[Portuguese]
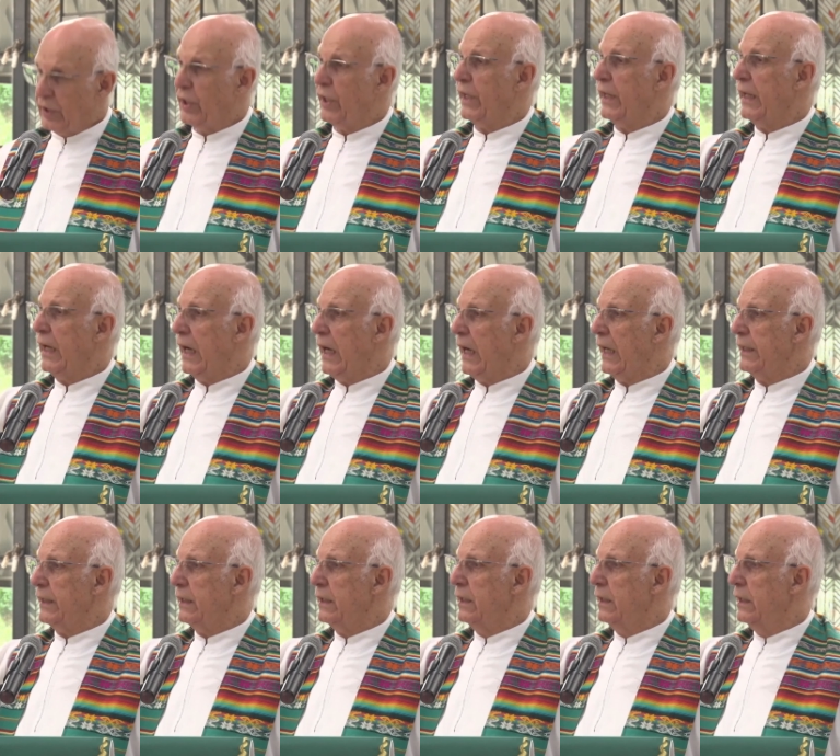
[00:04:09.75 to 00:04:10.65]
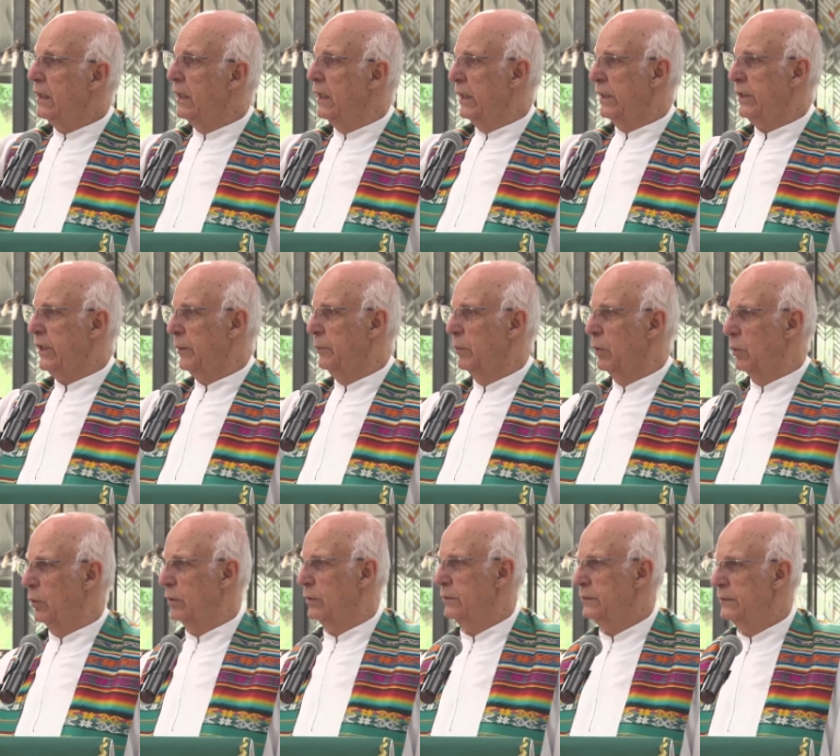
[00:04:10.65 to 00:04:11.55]
criai
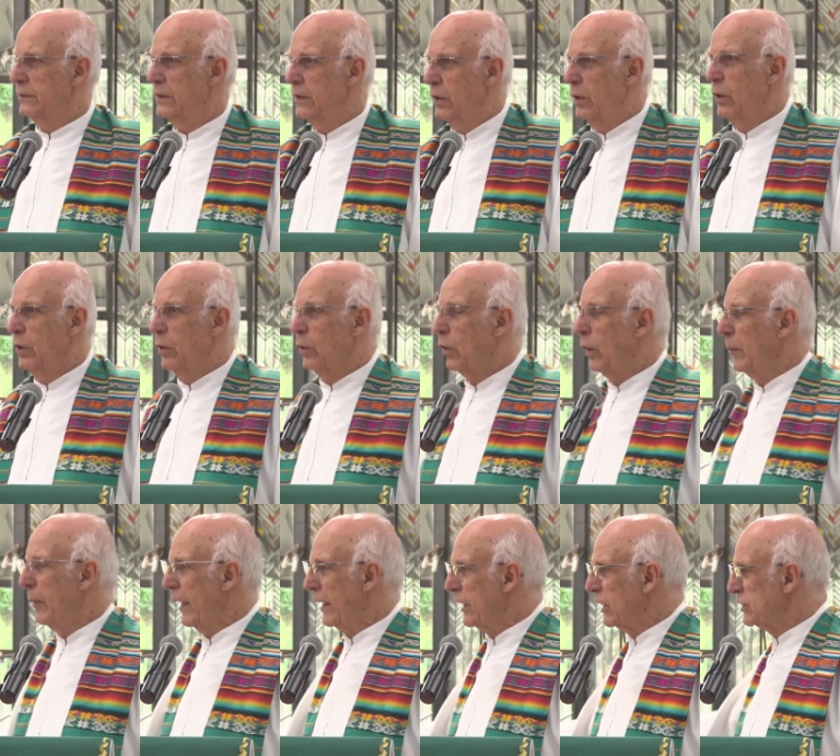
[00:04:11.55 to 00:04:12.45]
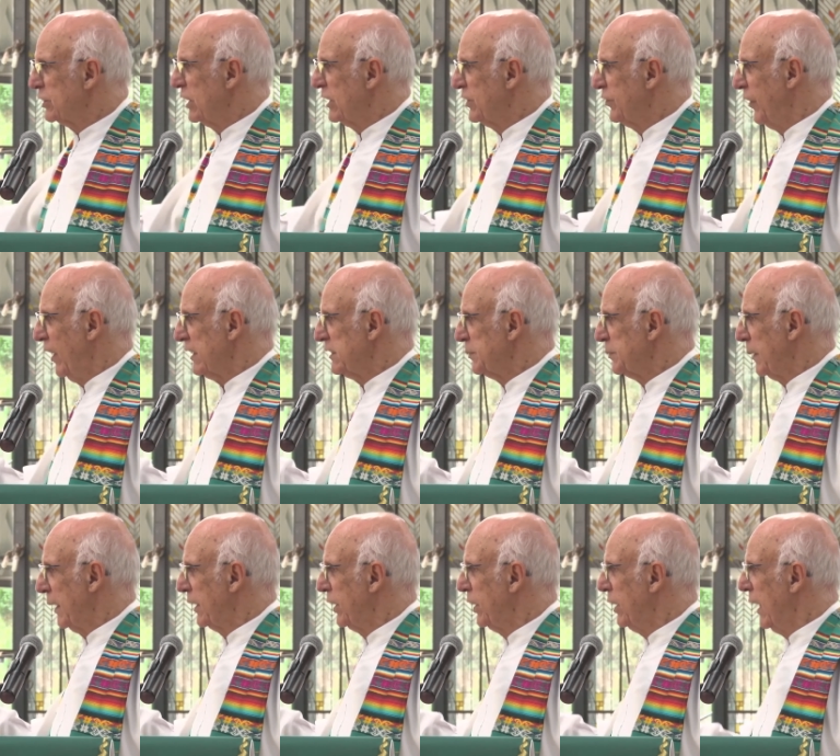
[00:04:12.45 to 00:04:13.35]
ânimo. Como é que a gente faz
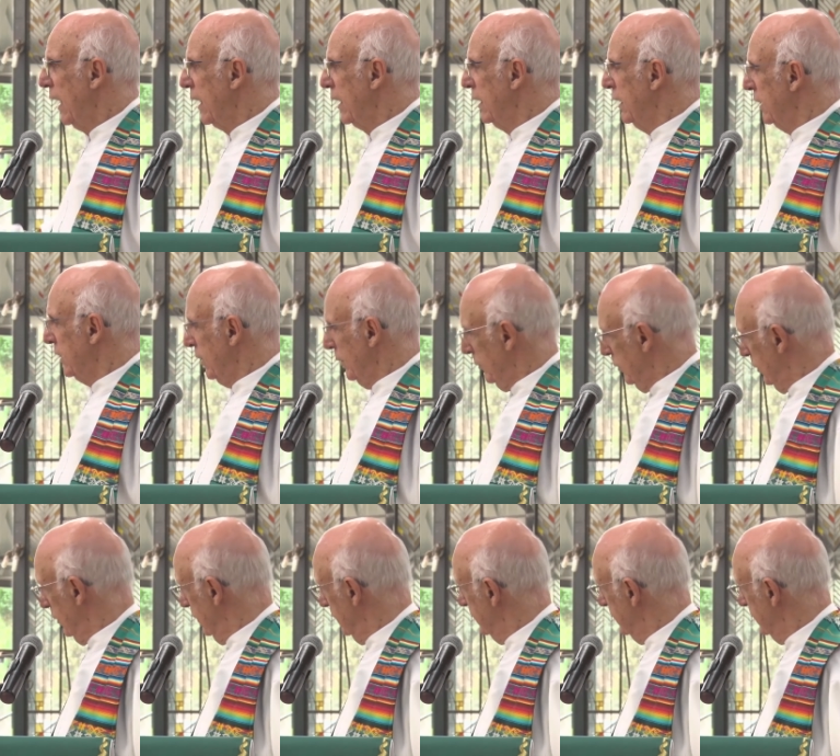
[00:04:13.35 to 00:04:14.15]
para criar ânimo?